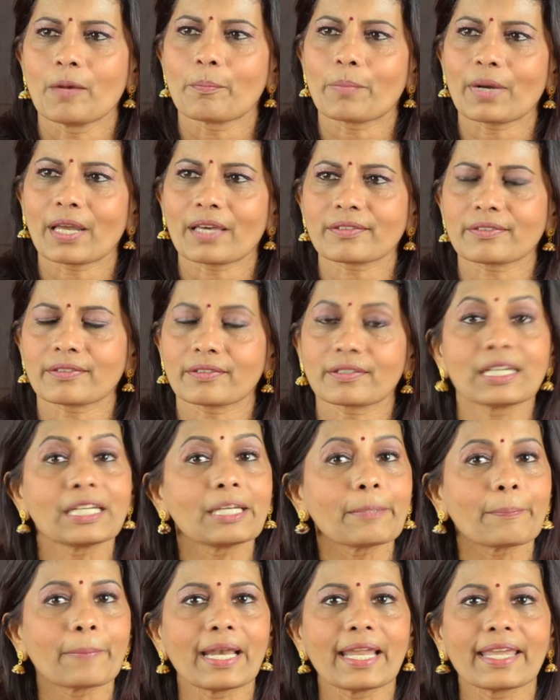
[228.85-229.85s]
ப்ளஸ்
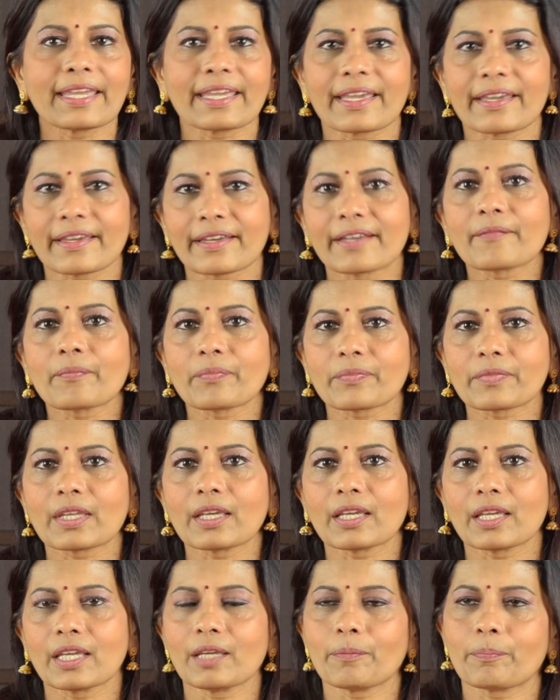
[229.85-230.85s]
ரெண்டு பிள்ளைங்க
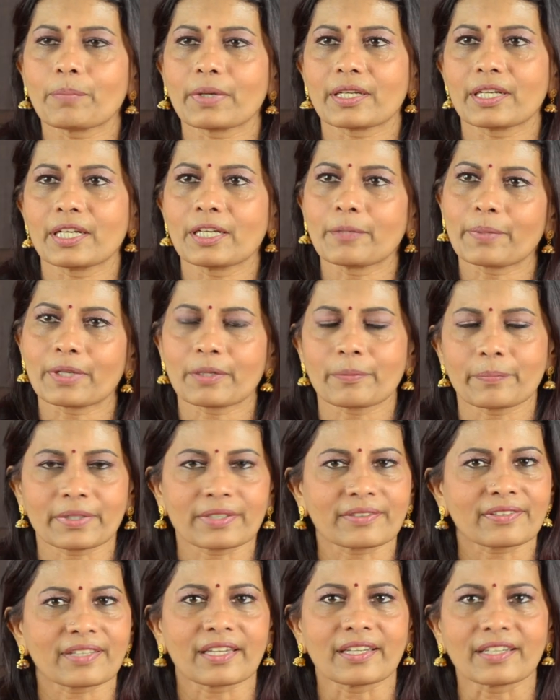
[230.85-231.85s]
இப்போ ரெண்டு பேரும்
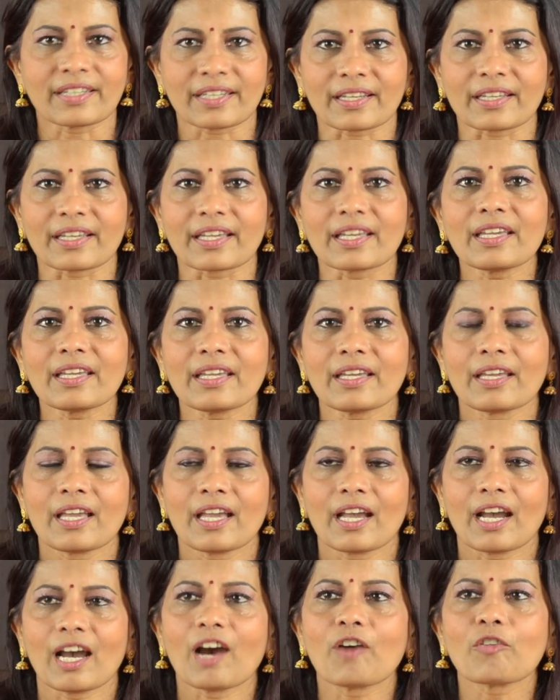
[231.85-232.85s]
பெருசாகிட்டாங்க
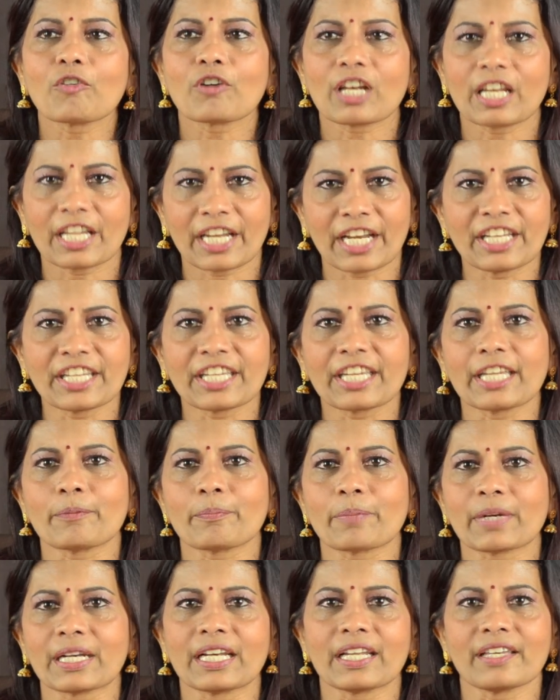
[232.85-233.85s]
அவங்கள
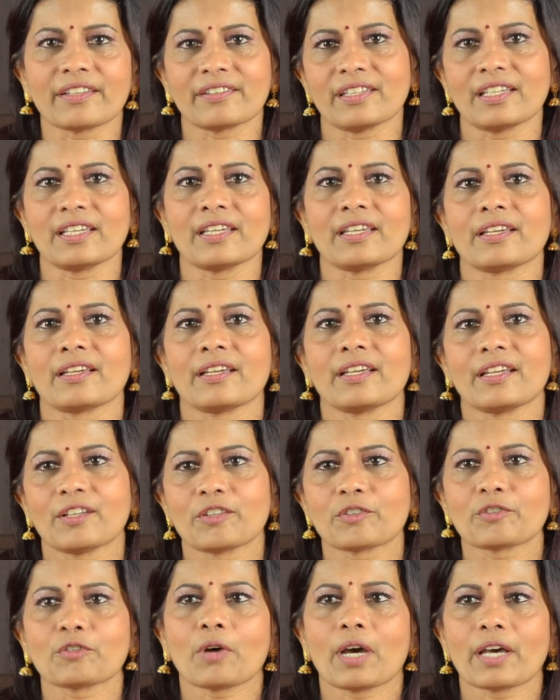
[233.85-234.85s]
எடிகேட் பண்ணது
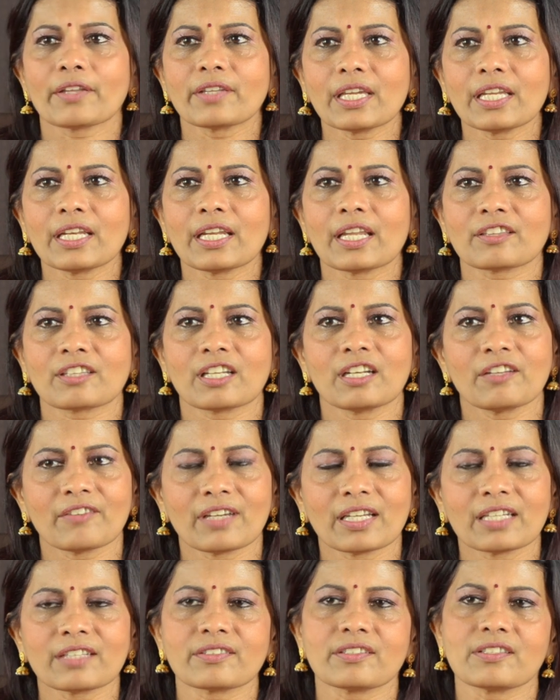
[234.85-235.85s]
ஸோ அதே நேரத்தில்
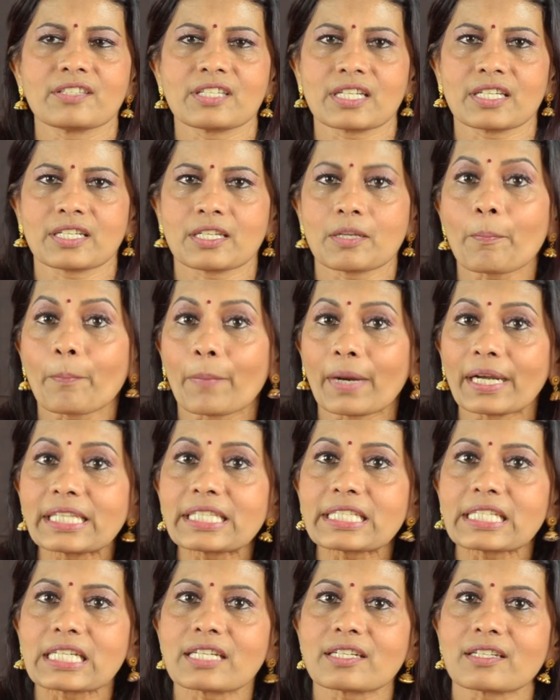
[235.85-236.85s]
வேலை செஞ்சுக்கிட்டு
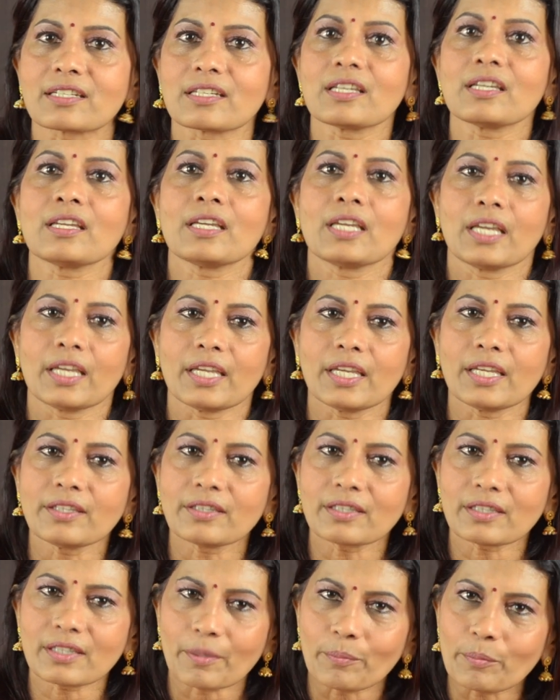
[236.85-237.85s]
படிச்சுக்கிட்டு
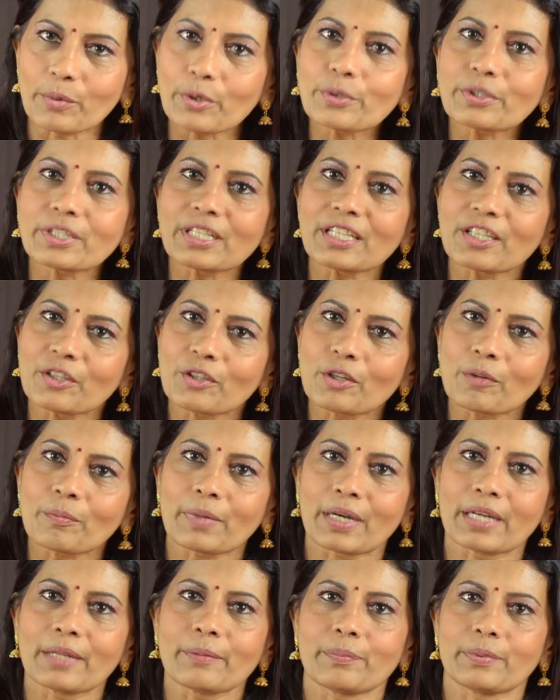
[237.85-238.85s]
இந்த பியூட்டி
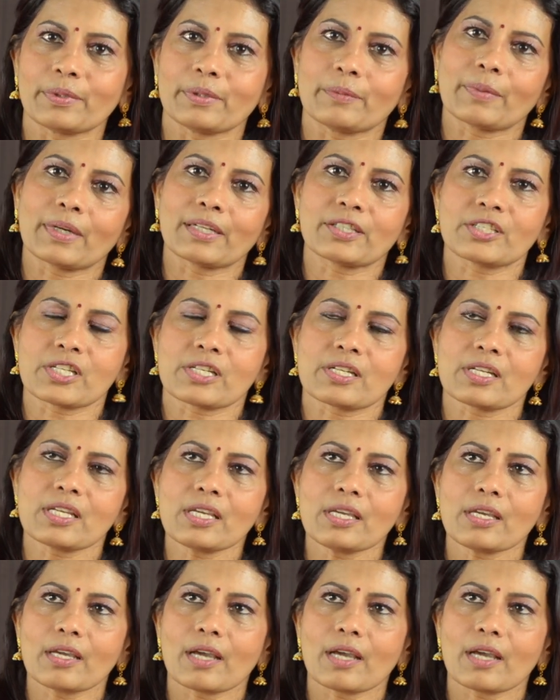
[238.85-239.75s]
இதுவும் படிப்பு படிச்சுட்டு